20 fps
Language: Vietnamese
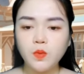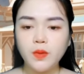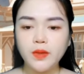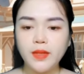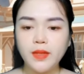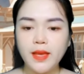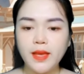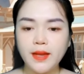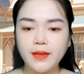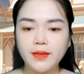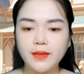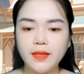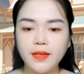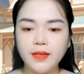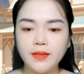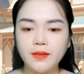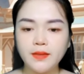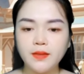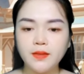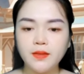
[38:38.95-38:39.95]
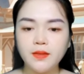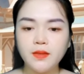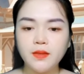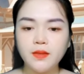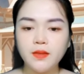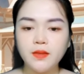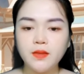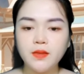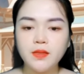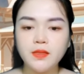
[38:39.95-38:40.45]
Nhạc Đình không phải là
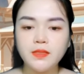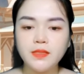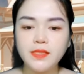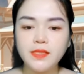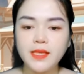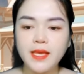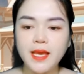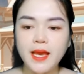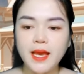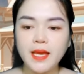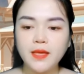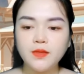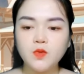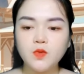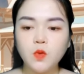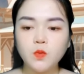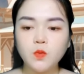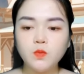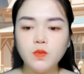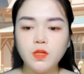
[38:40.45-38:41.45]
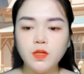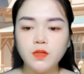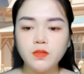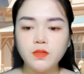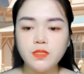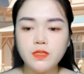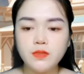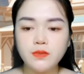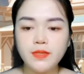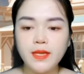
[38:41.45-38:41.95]
loại người đó. Tất nhiên,
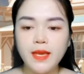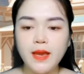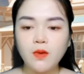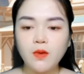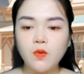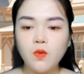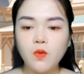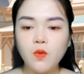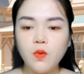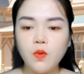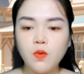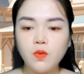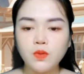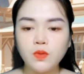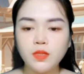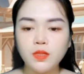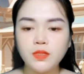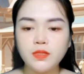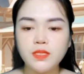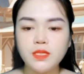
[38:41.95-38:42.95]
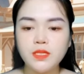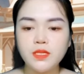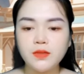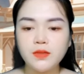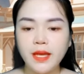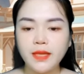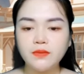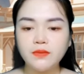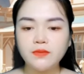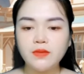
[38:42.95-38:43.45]
tớ không nói điều này để thay
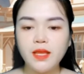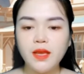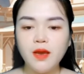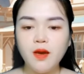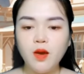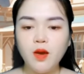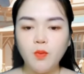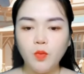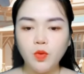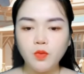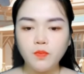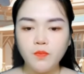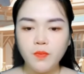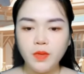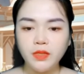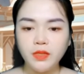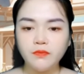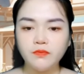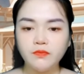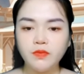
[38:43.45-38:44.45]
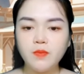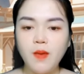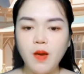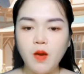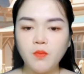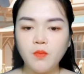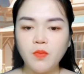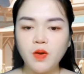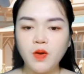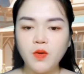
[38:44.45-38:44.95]
đổi cách nhìn của cậu về anh ấy.
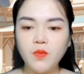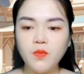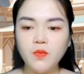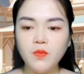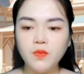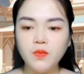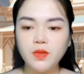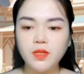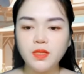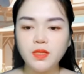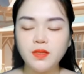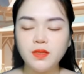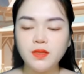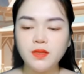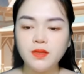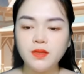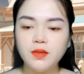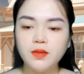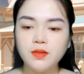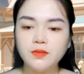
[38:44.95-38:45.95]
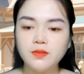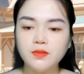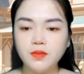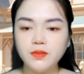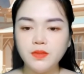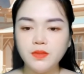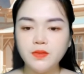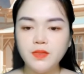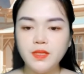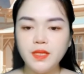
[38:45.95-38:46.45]
Rốt cuộc
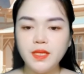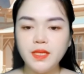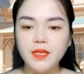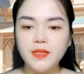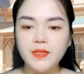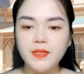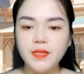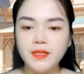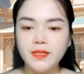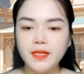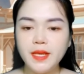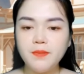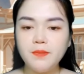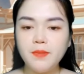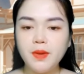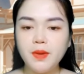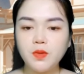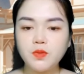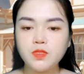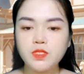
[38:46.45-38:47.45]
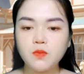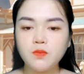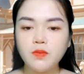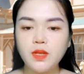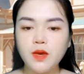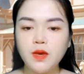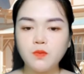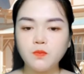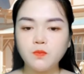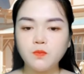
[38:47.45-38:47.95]
Nhạc Đình là người như thế nào
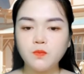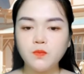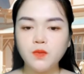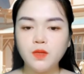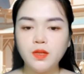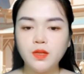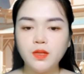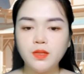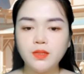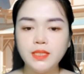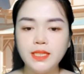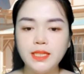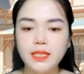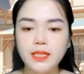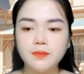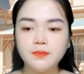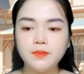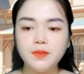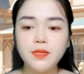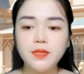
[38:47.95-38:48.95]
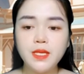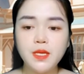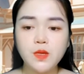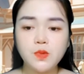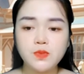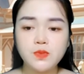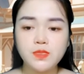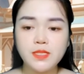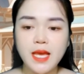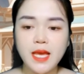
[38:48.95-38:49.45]
thì cũng không cần suy nghĩ của
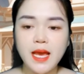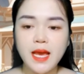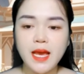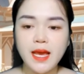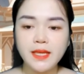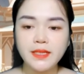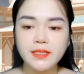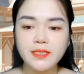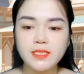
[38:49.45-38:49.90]
cậu chứng minh.